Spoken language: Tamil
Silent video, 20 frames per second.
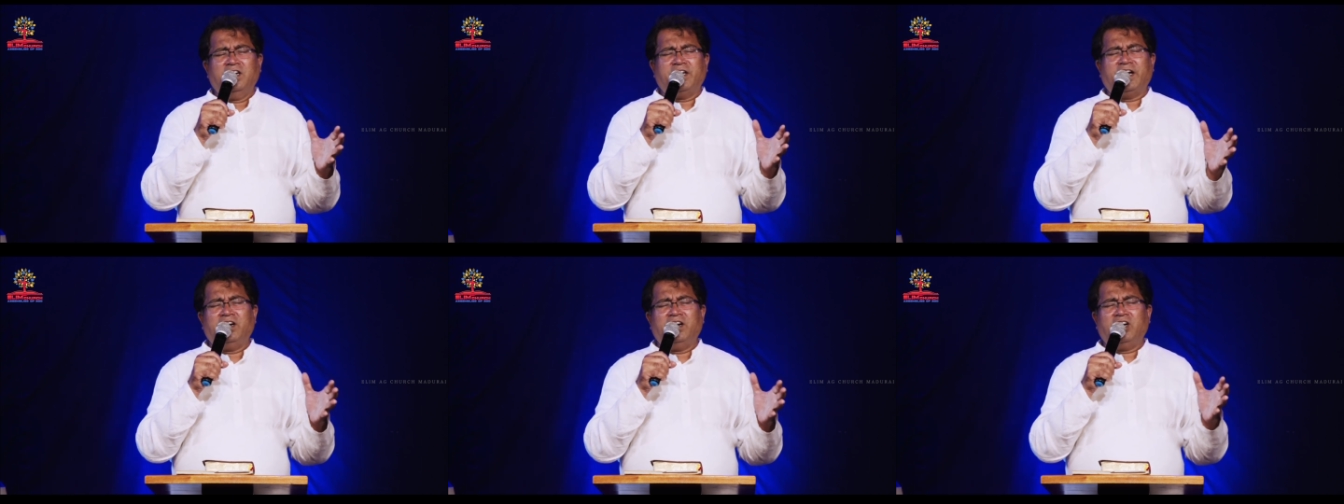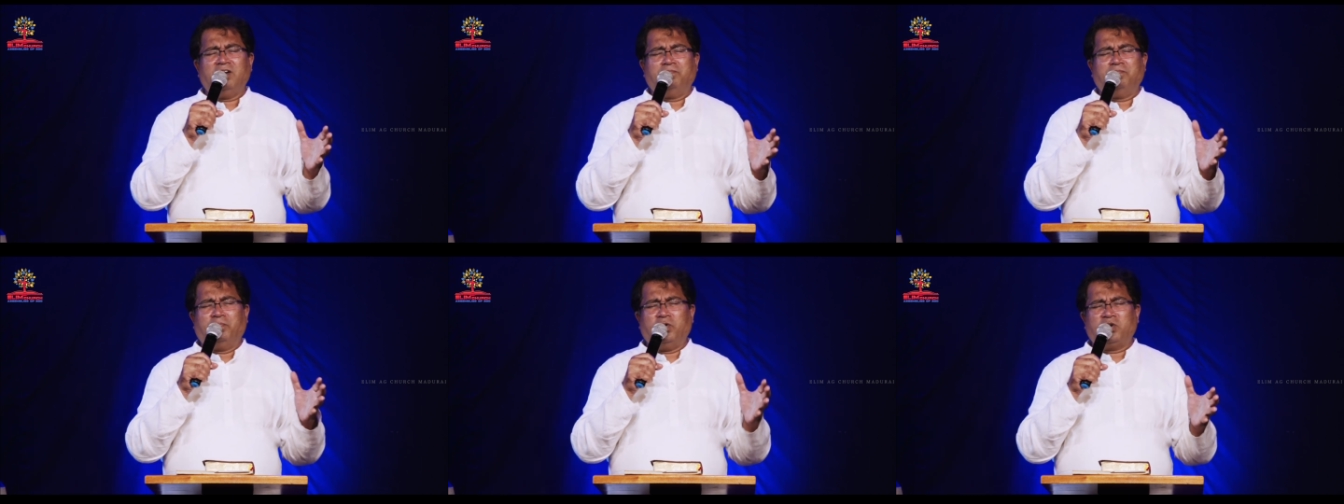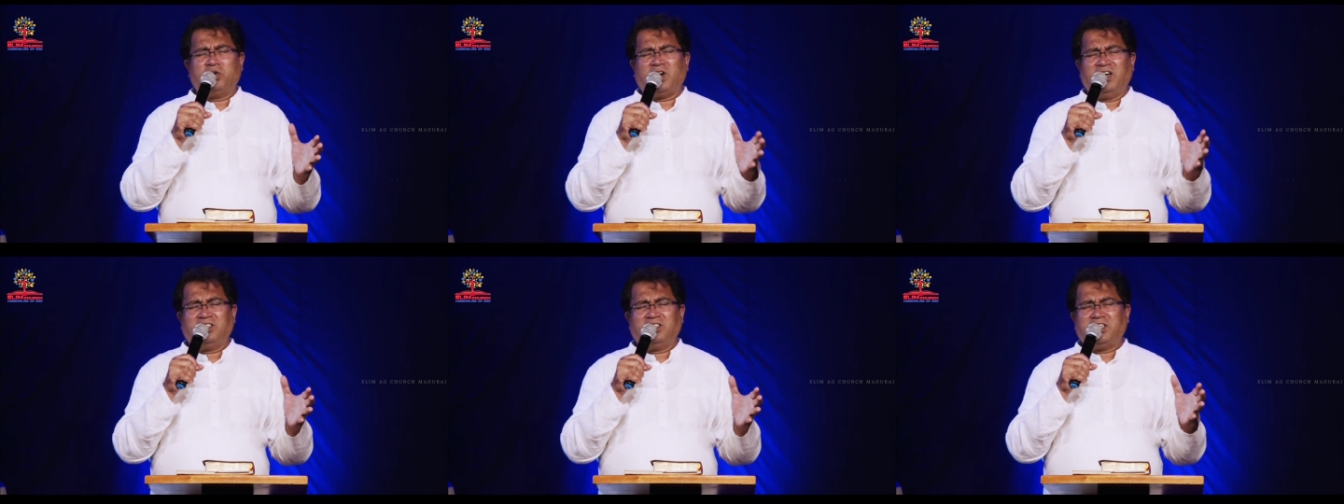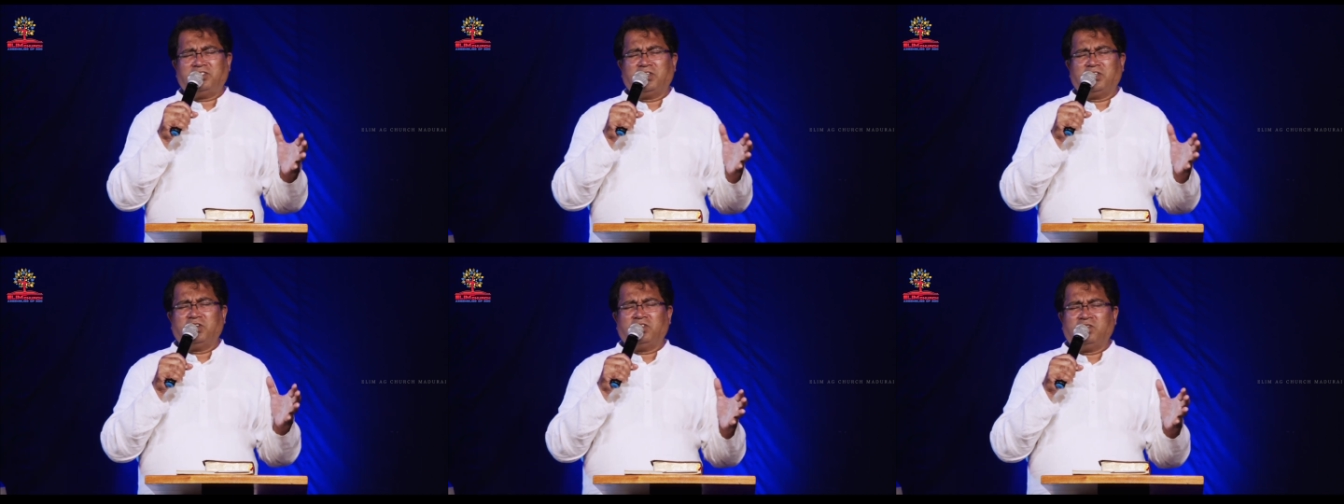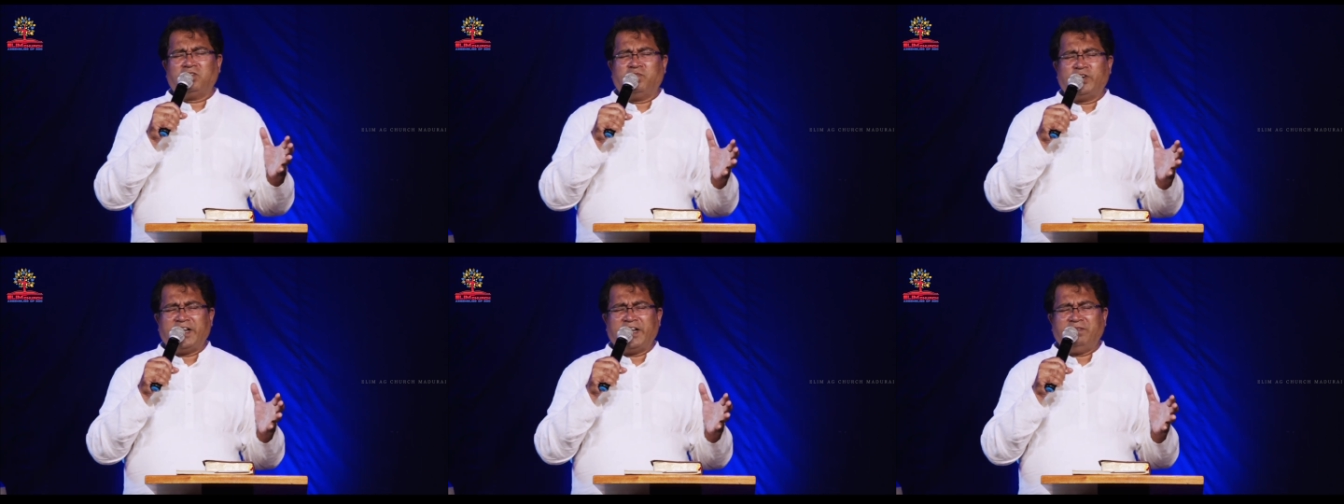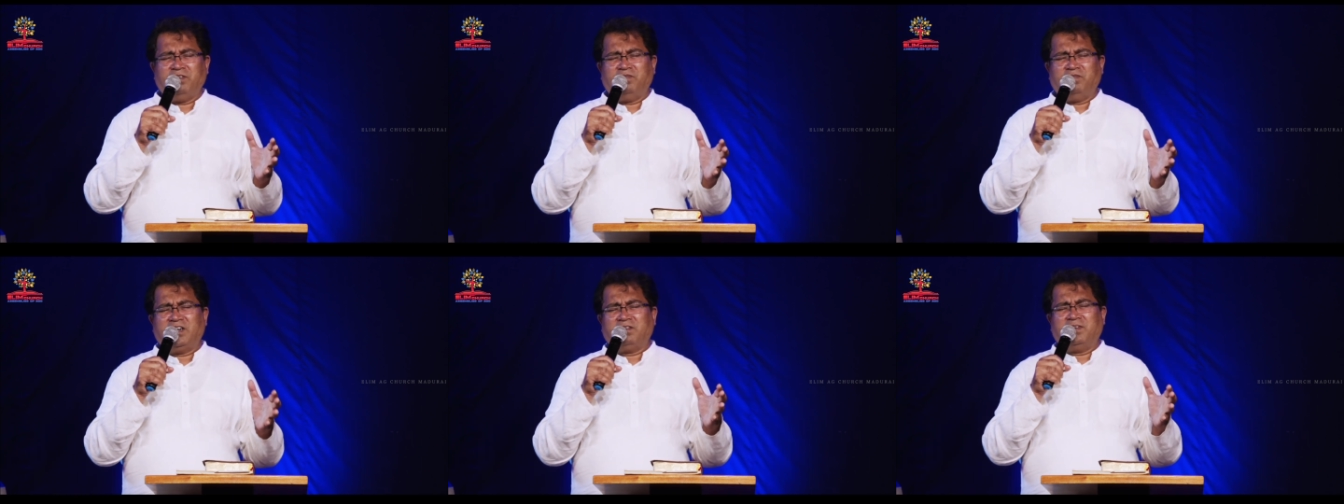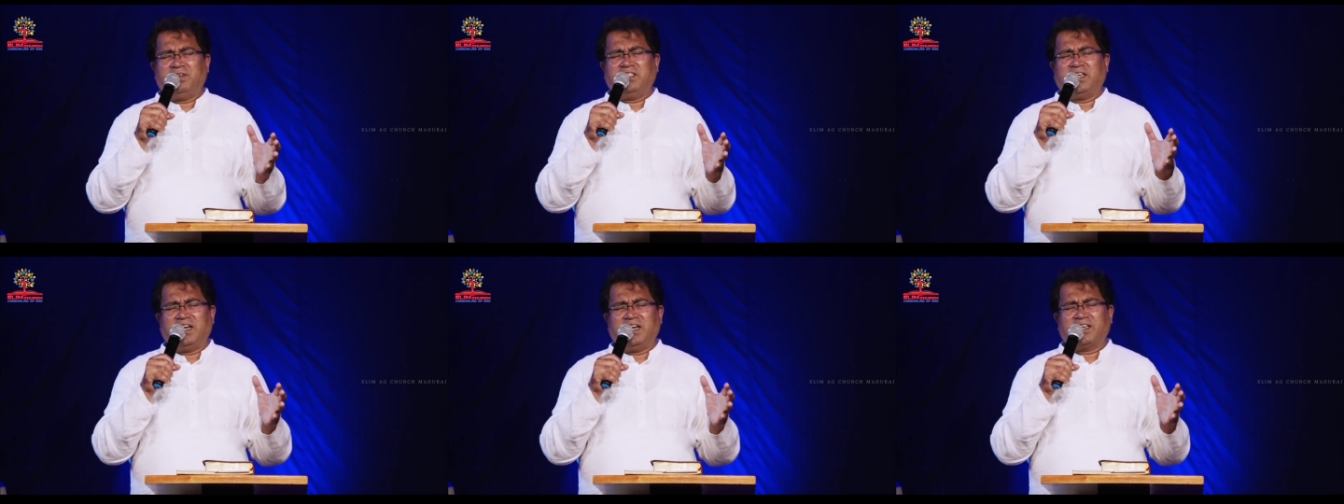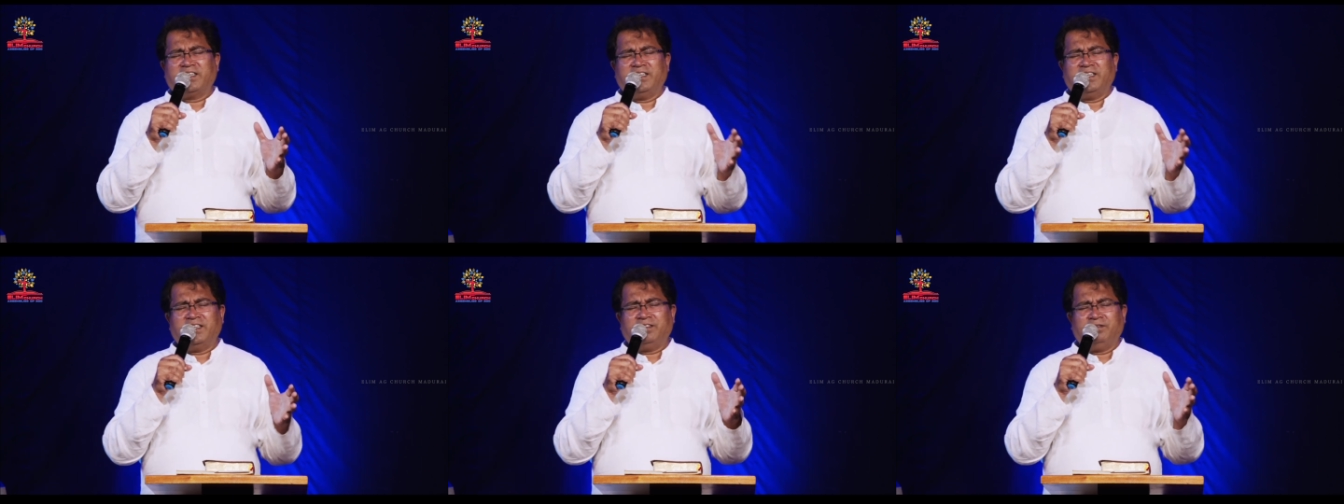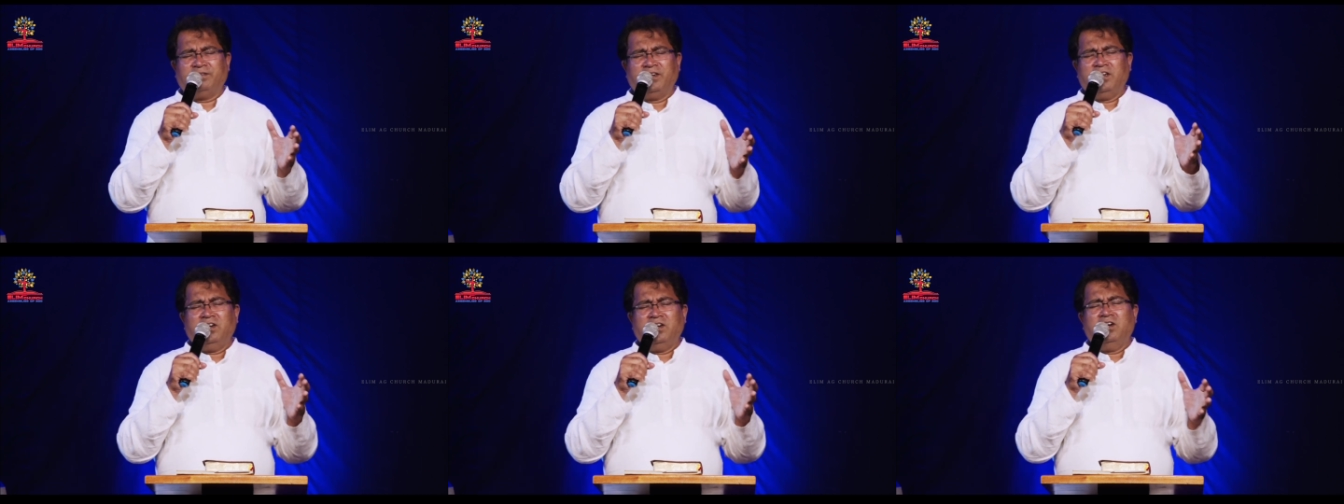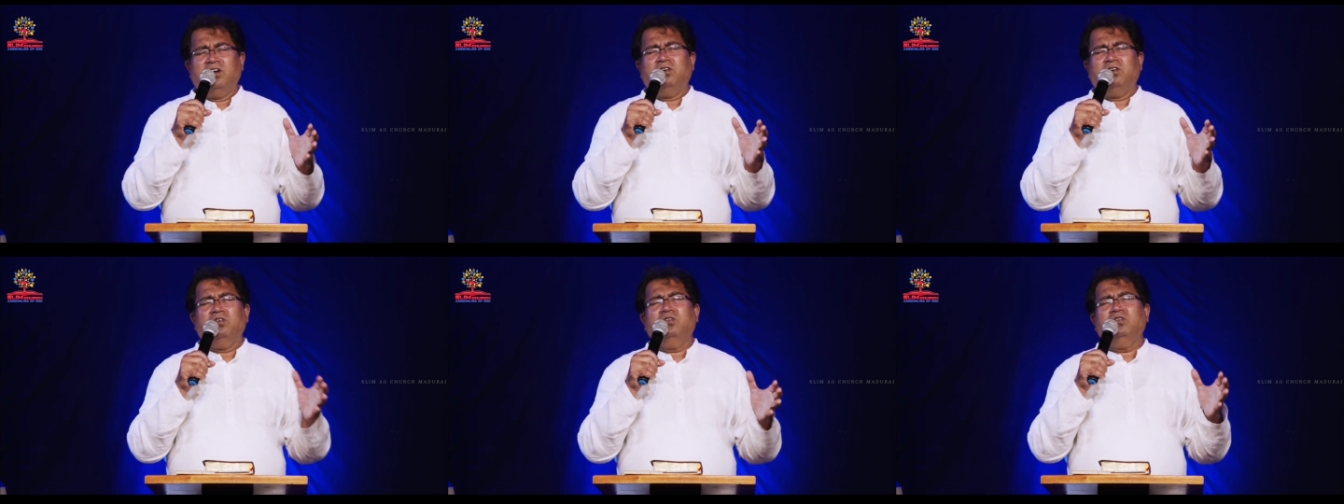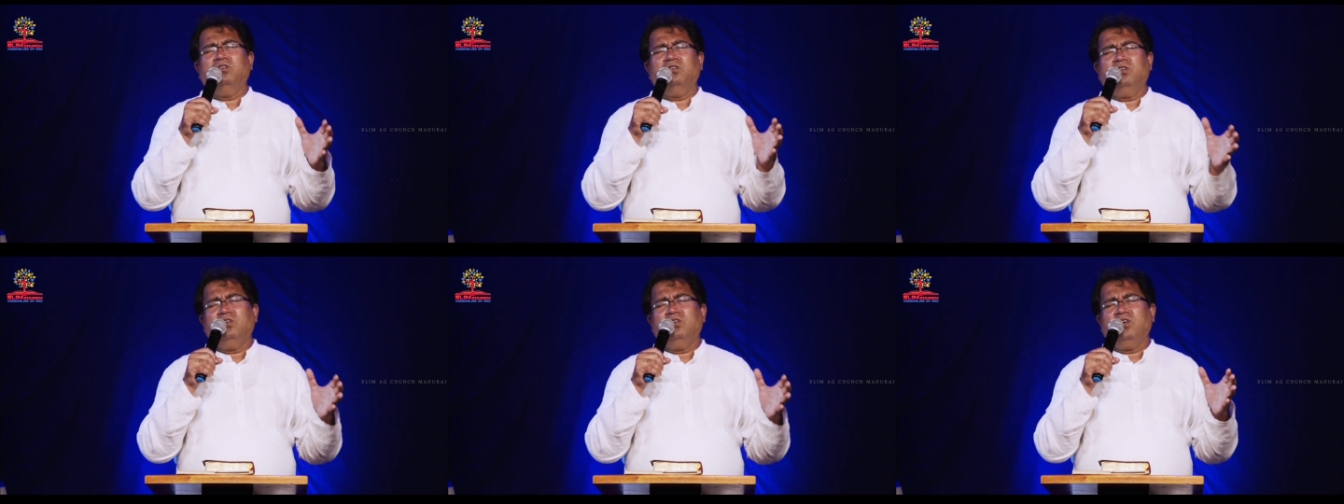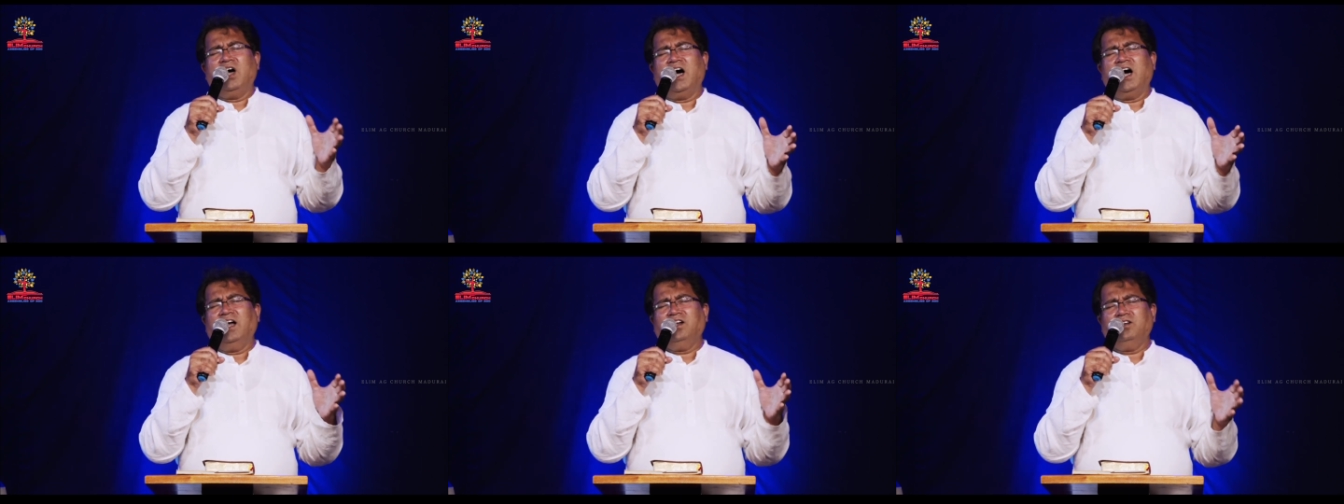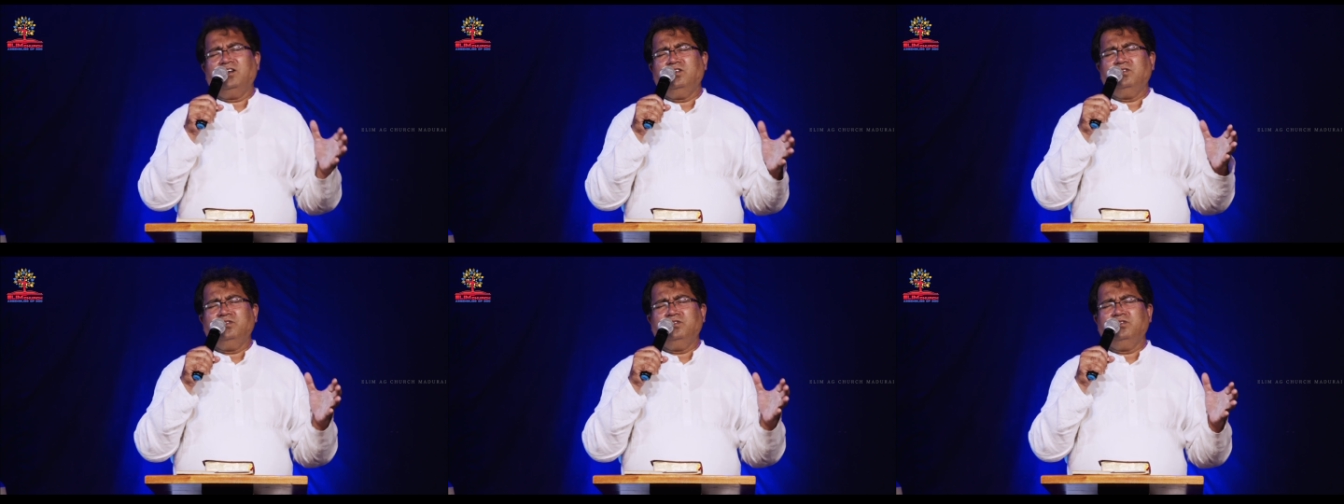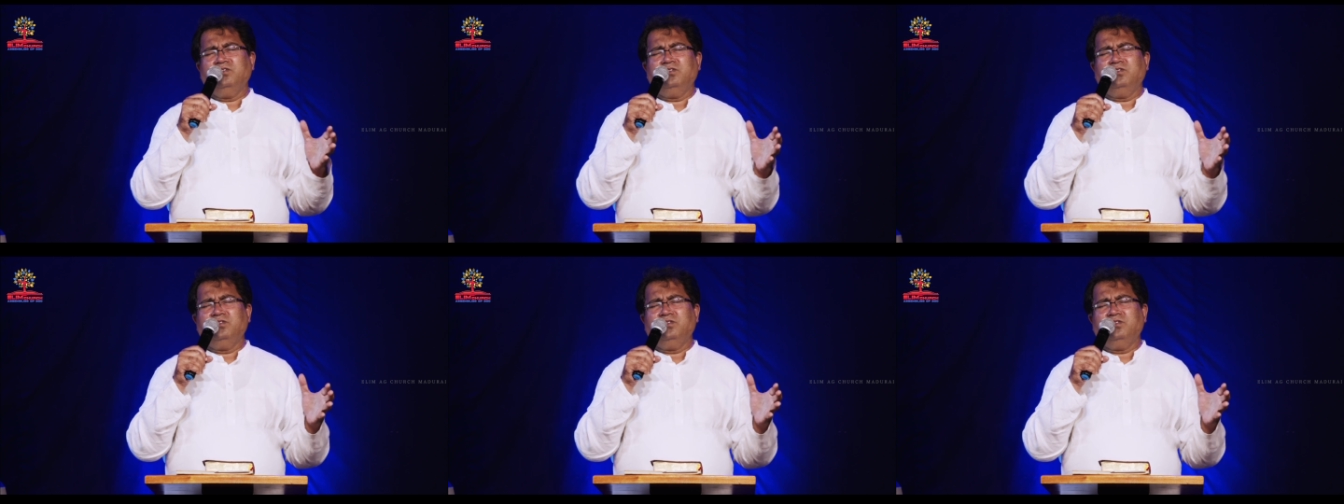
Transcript: எல்லா போராட்டத்துக்கு ஒரு முடிவு வருவதாக ஓ ஹலலு